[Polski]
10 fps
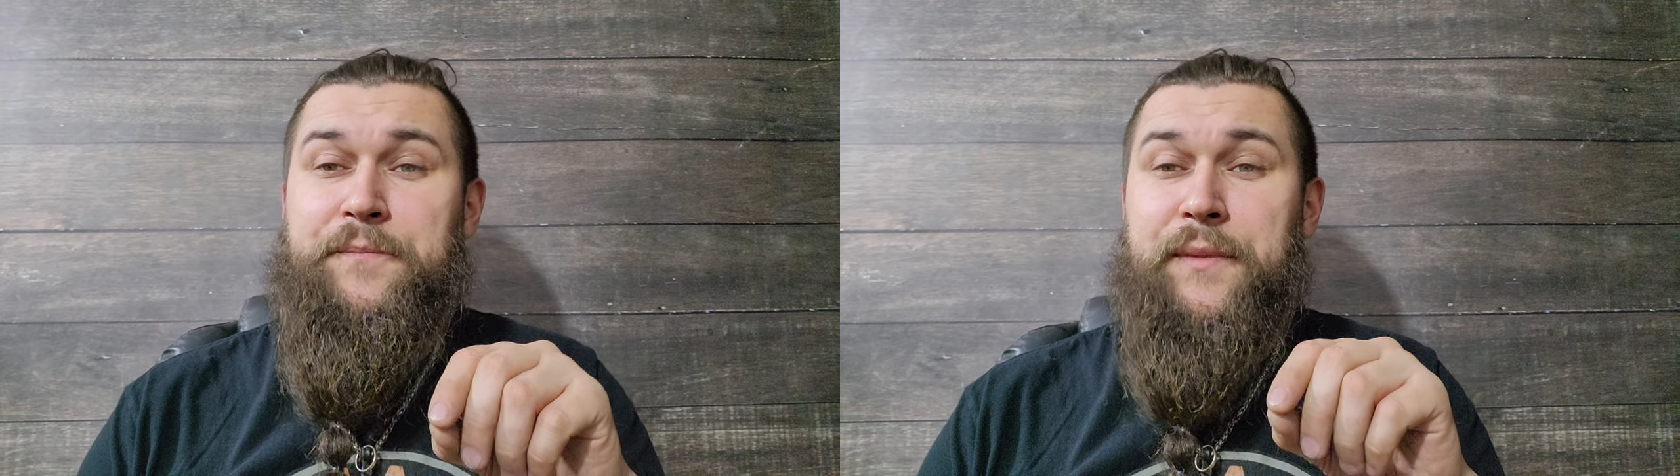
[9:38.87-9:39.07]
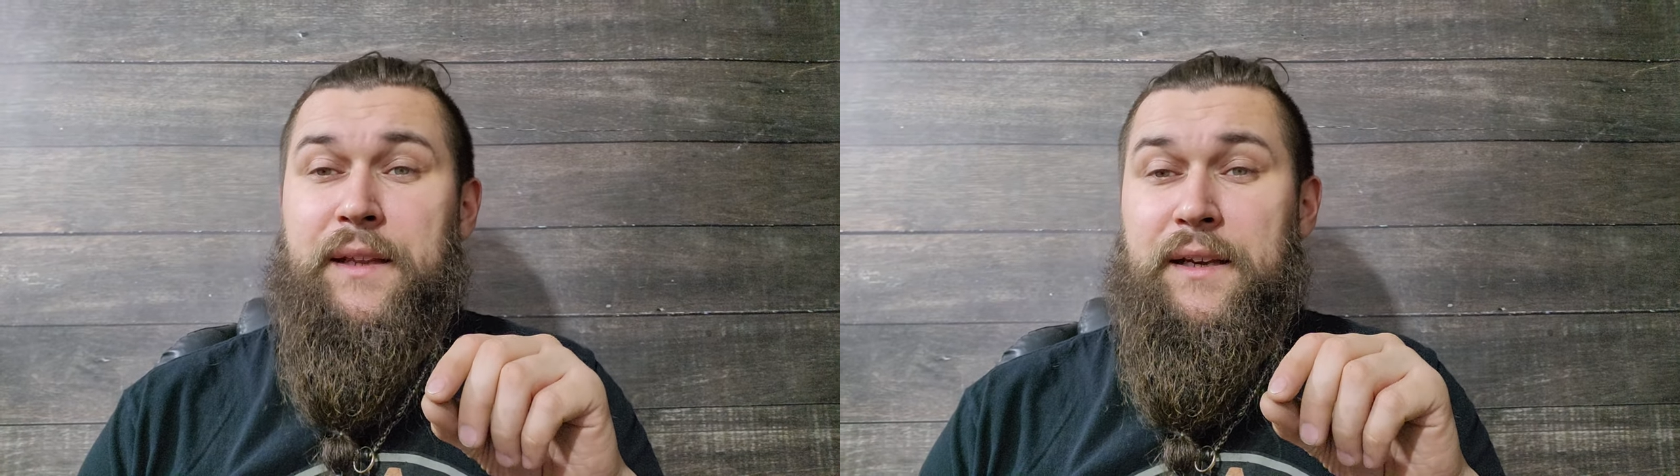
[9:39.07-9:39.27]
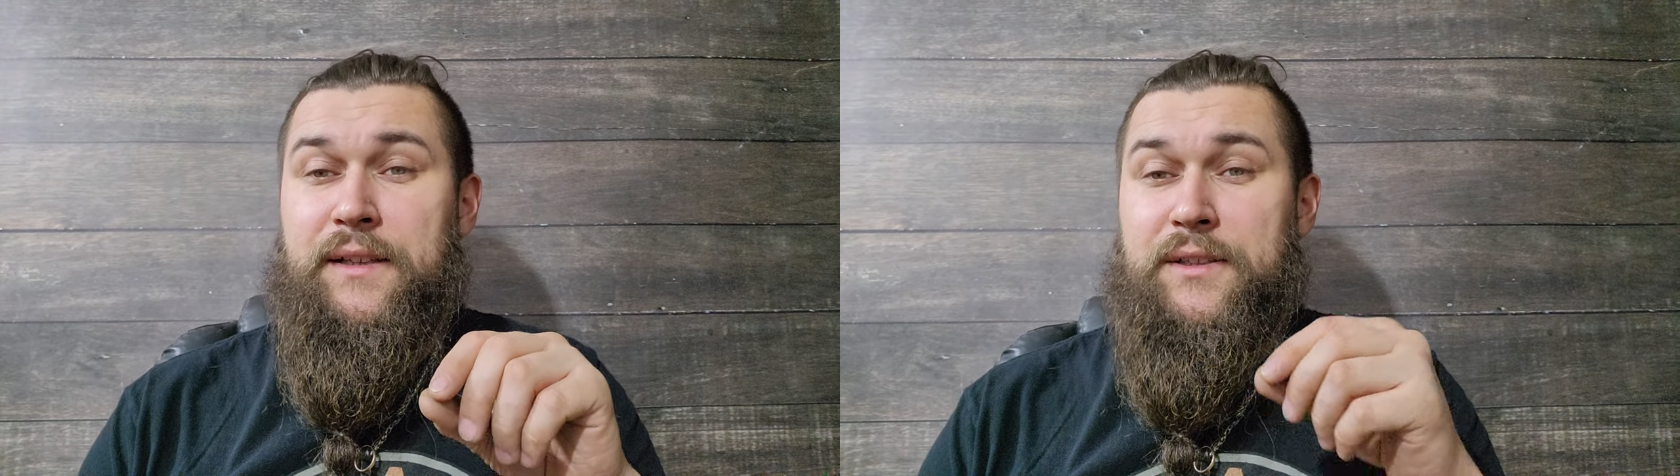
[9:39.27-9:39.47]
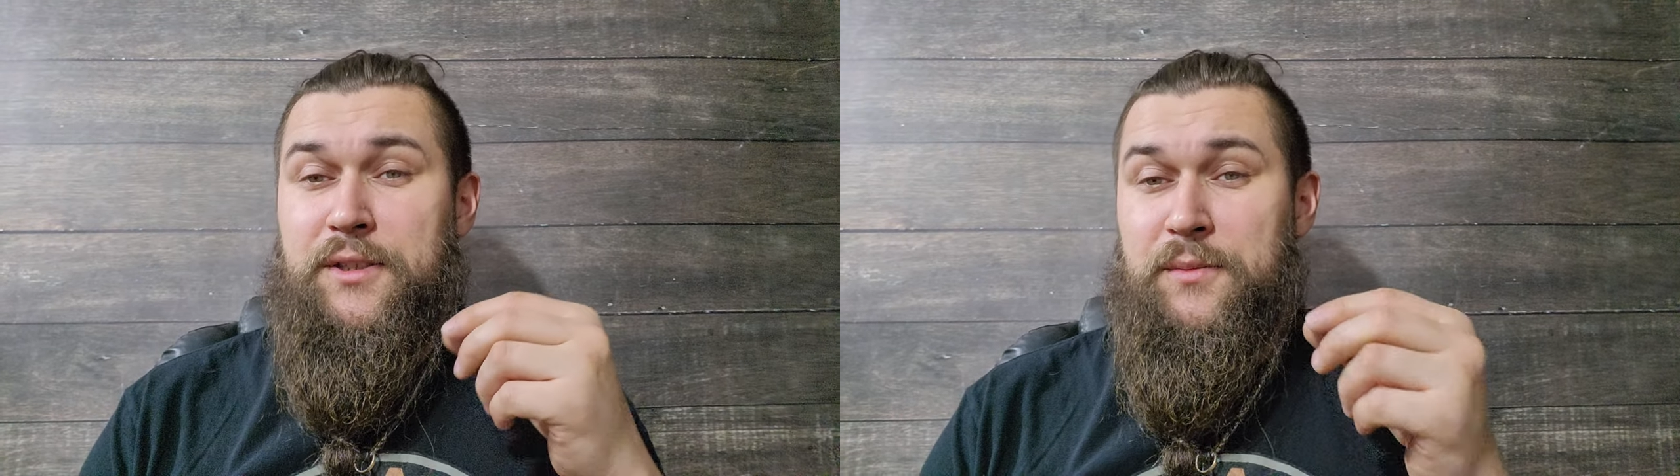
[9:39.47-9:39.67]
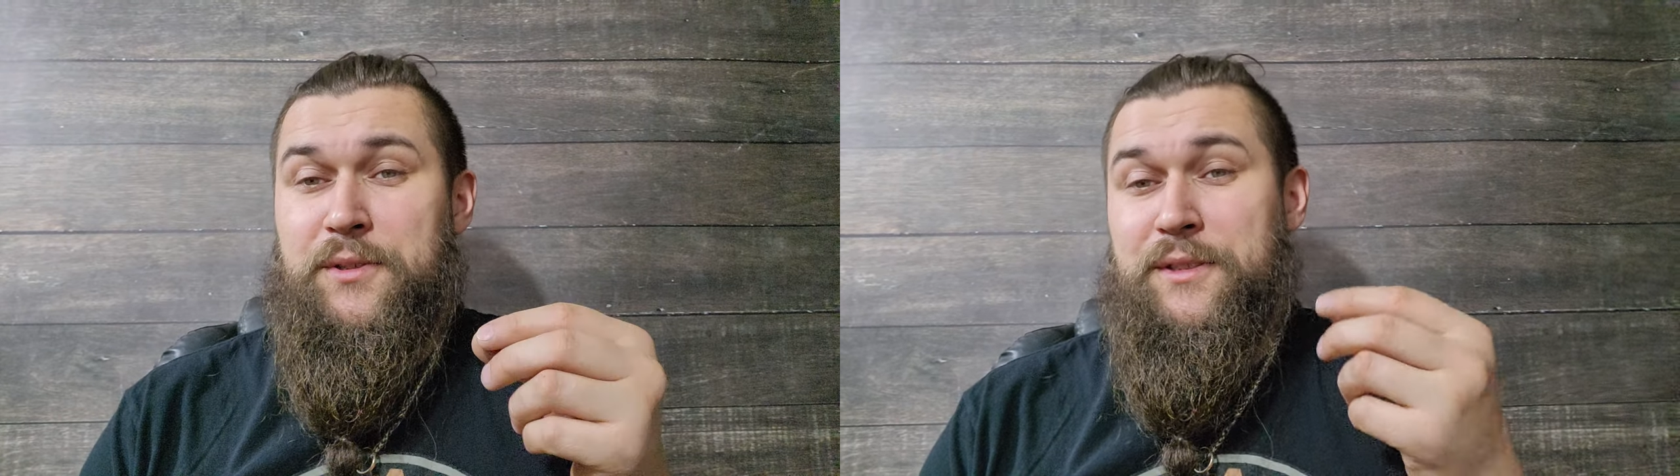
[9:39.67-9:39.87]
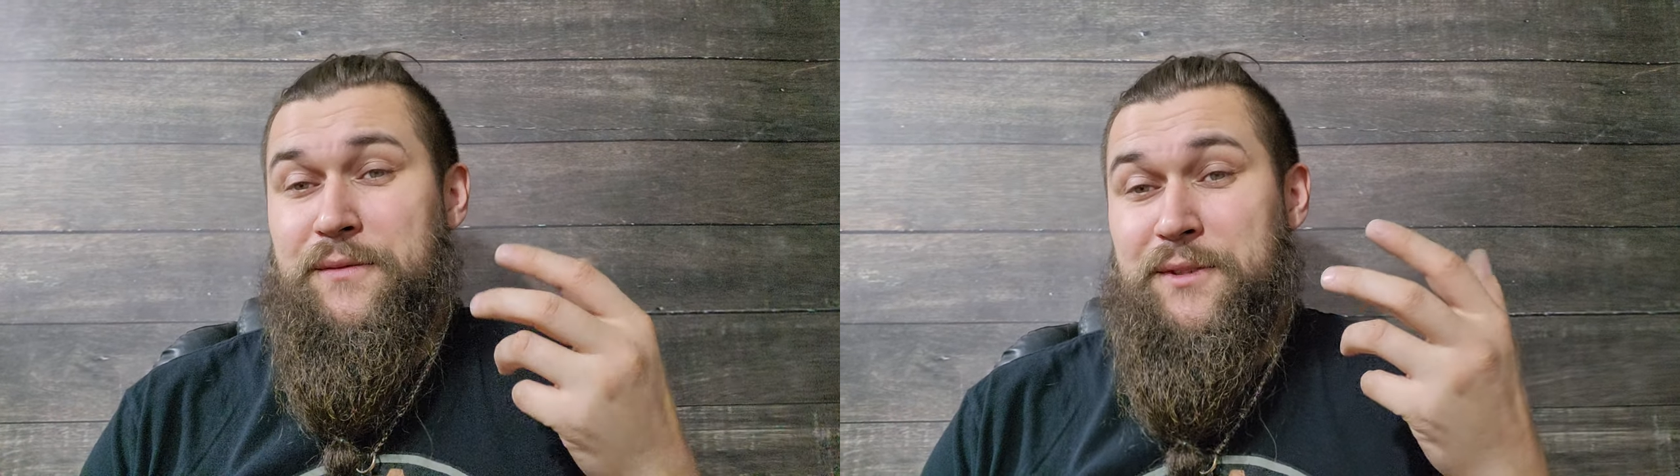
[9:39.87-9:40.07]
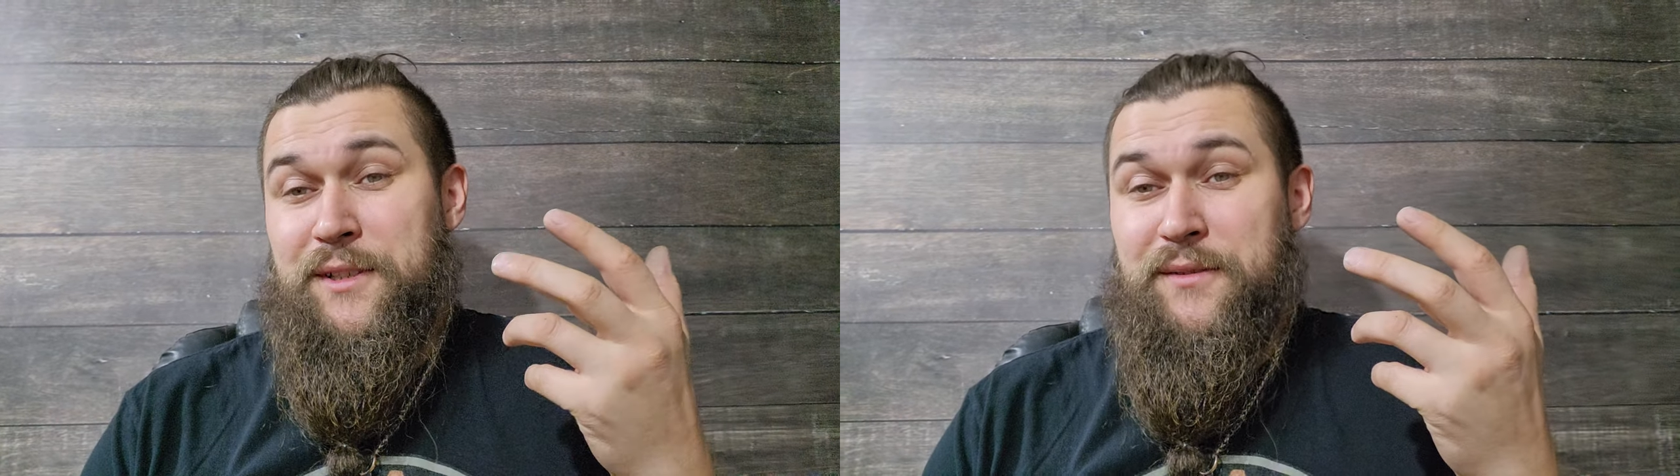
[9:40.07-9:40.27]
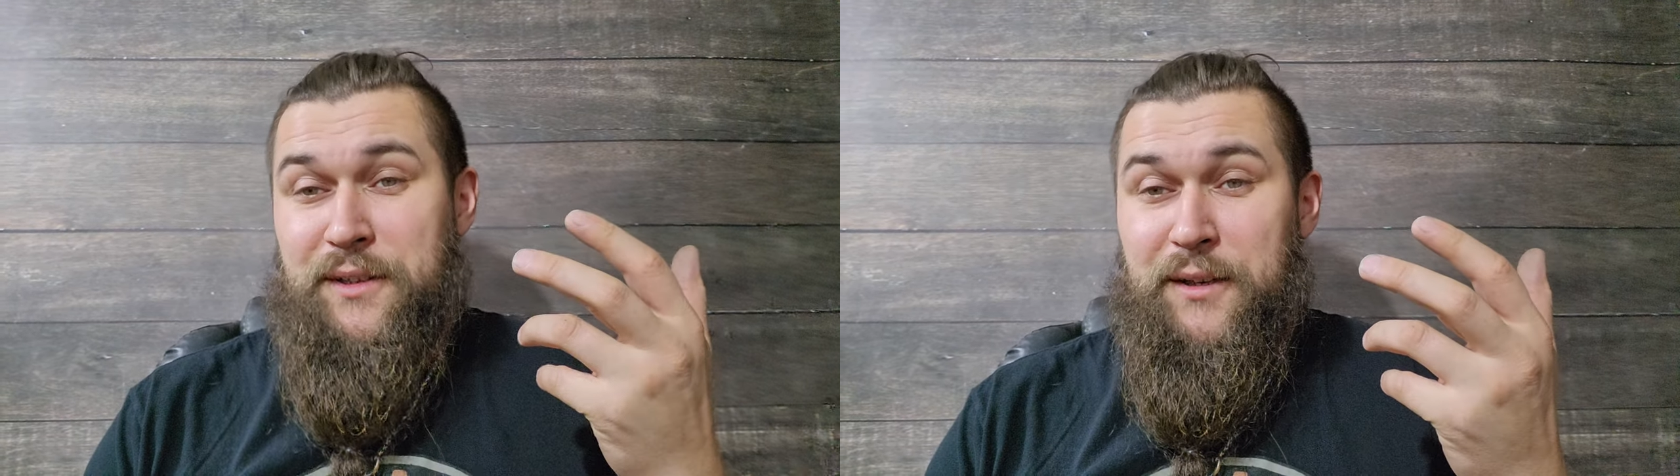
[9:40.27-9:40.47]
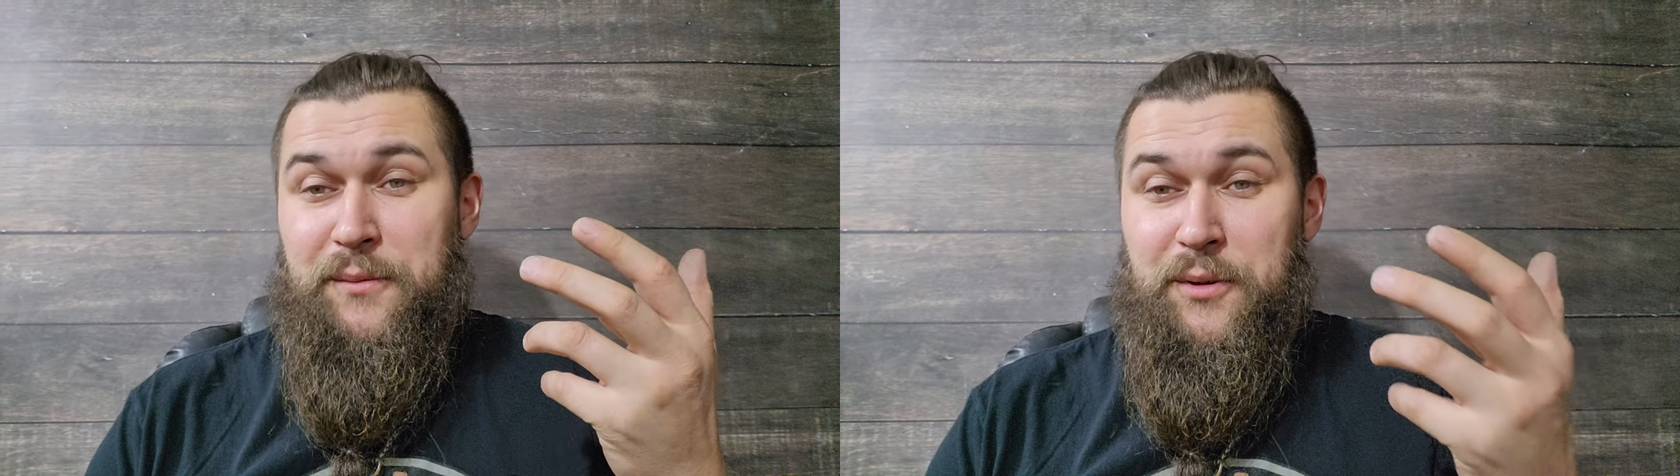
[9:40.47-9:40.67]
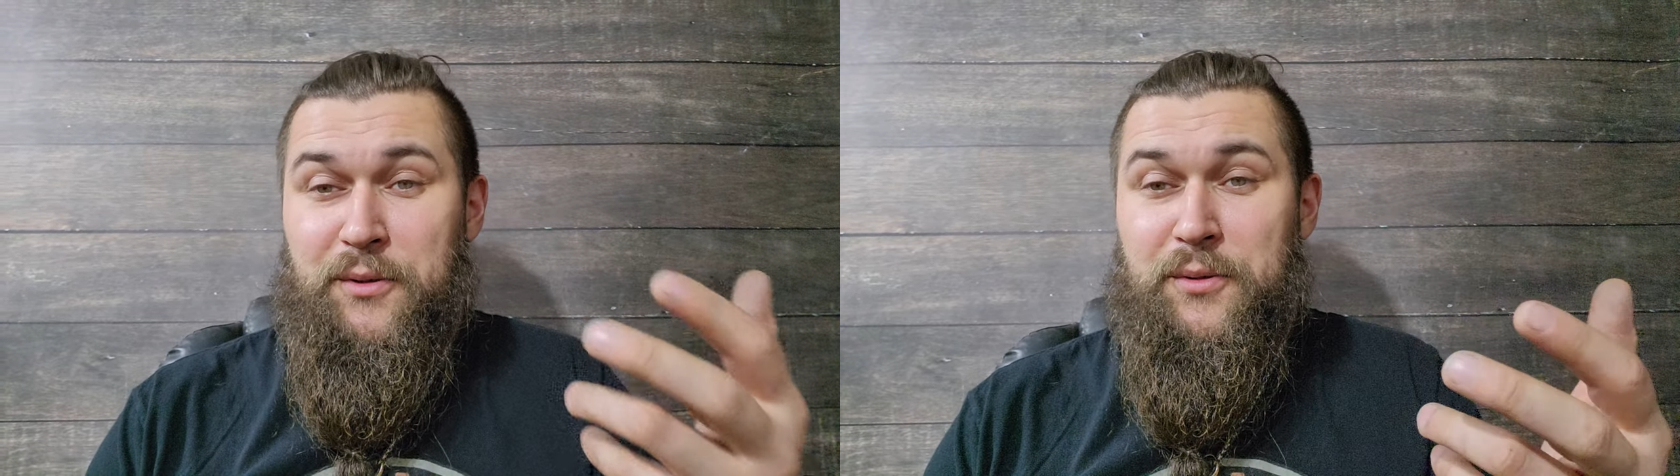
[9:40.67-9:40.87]
e, co byście widzieli w takim
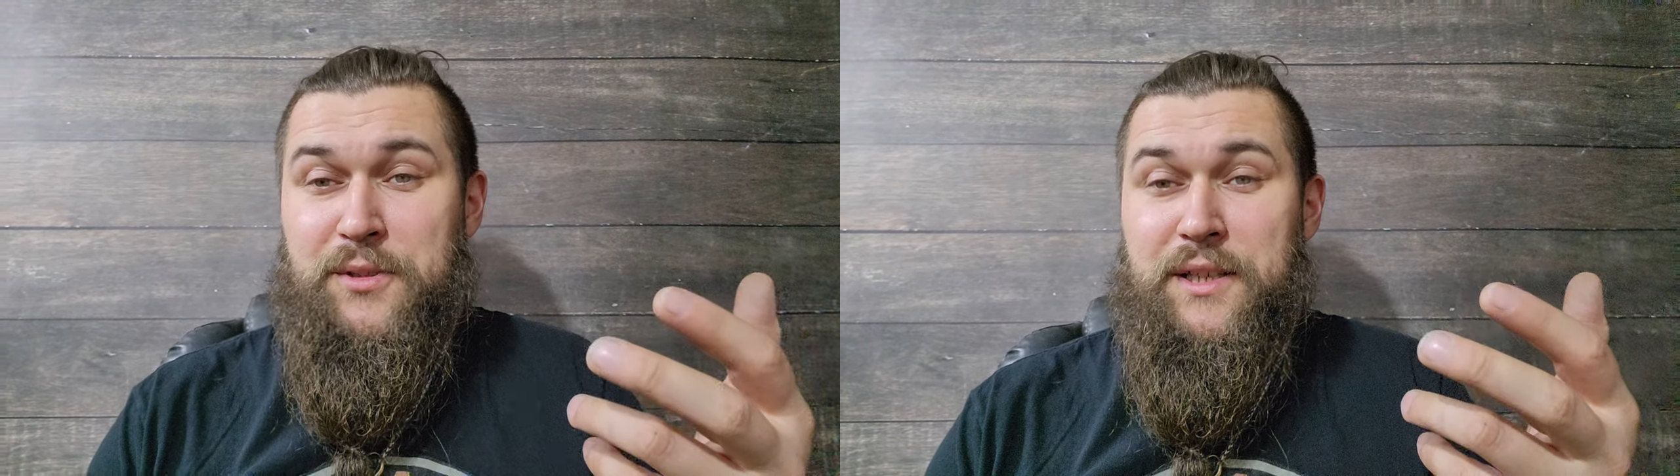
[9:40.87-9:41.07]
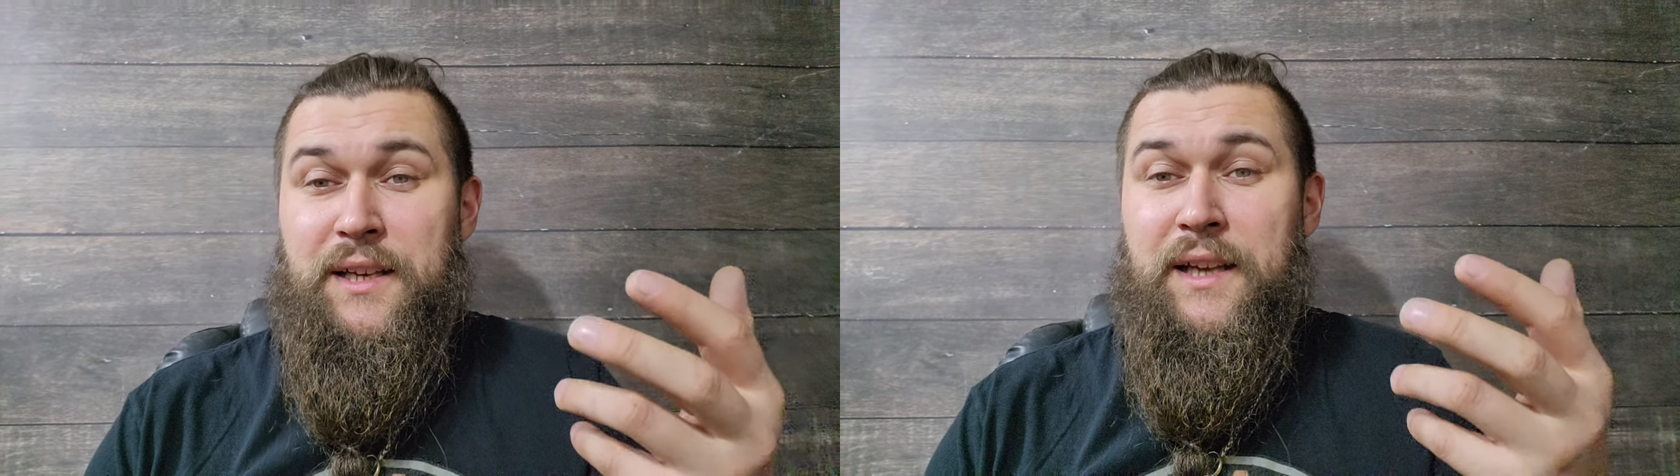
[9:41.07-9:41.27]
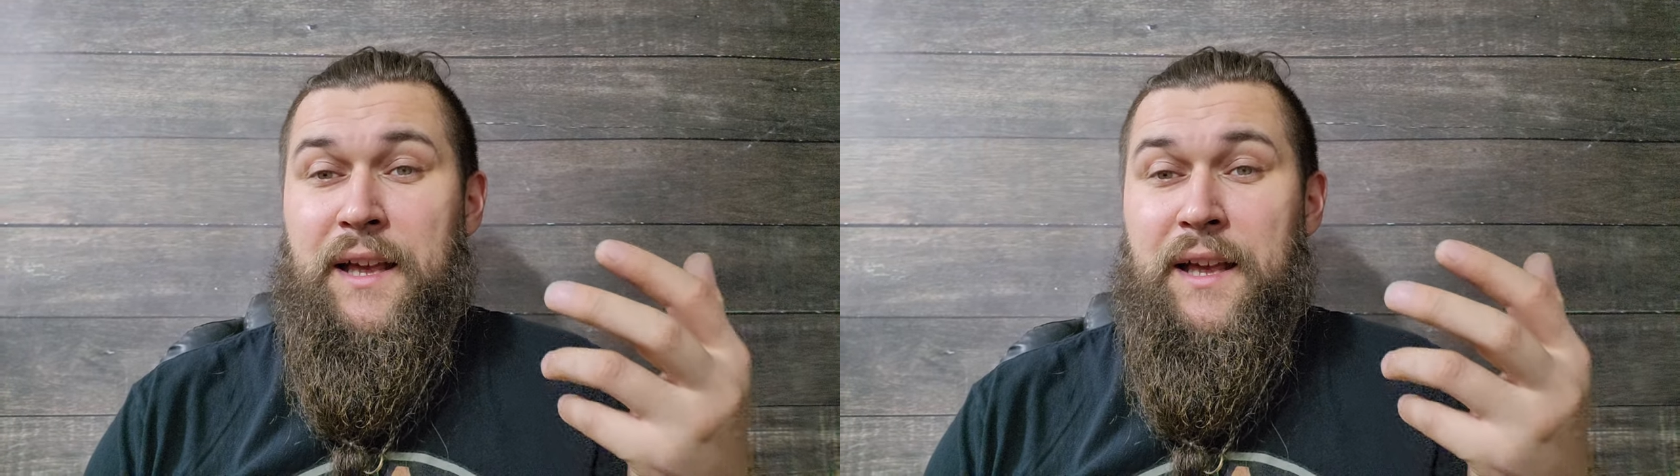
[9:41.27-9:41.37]
konkursie.